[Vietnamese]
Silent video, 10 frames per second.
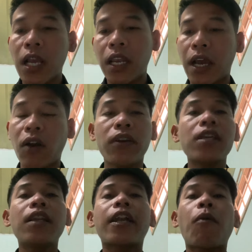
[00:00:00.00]
là coi
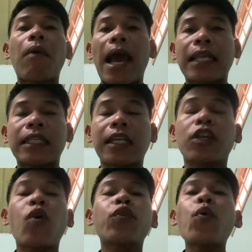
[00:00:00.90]
như là đồng hành
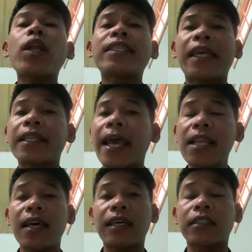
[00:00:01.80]
cô chú anh chị thấy
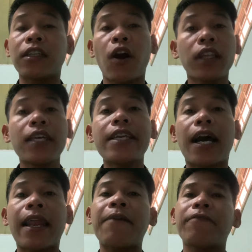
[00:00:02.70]
là từ đó tới
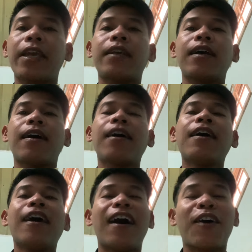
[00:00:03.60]
giờ là em việc à,
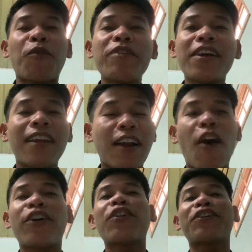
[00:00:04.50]
à, cũng như là ngồi trò